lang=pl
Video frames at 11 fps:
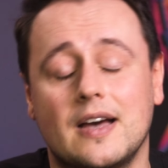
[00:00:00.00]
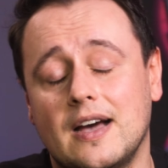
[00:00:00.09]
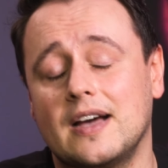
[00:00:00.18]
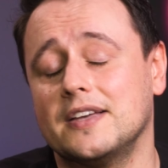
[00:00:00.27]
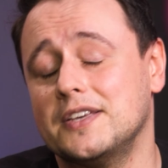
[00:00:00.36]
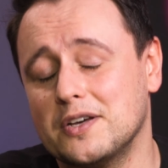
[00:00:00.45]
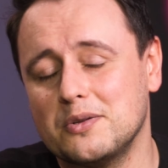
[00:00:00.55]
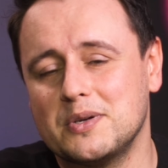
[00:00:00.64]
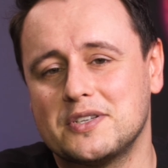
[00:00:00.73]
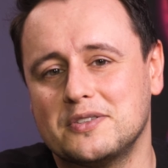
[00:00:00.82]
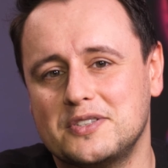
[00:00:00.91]
Aha, i
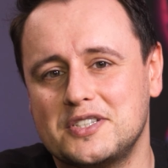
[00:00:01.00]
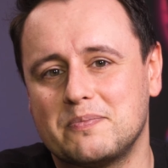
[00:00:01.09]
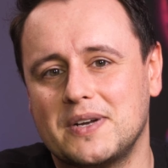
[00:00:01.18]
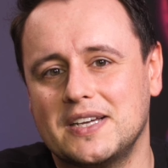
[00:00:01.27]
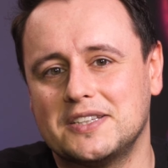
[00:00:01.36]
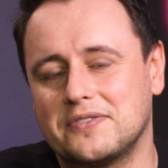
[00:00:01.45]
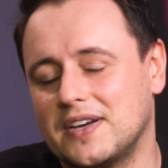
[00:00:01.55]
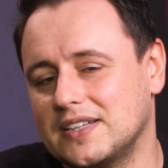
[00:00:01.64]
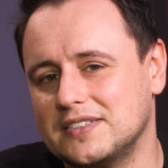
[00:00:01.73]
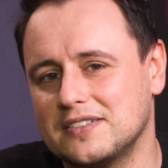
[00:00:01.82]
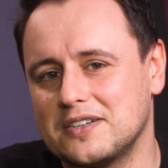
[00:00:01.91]
Always On Display
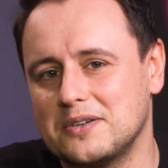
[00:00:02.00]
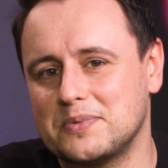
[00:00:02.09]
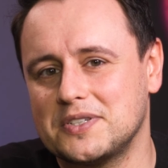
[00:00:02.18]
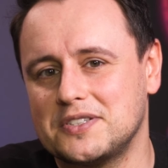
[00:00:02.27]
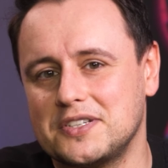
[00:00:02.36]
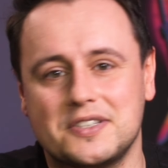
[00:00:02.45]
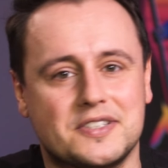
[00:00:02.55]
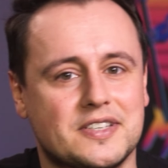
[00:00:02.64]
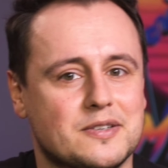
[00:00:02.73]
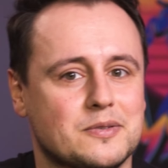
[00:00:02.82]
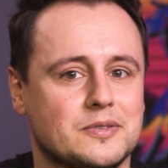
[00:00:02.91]
trwa tylko przez 10
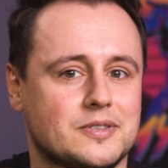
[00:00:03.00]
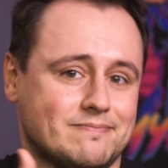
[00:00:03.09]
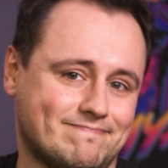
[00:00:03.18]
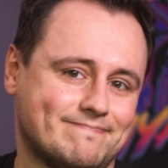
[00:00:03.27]
sekund.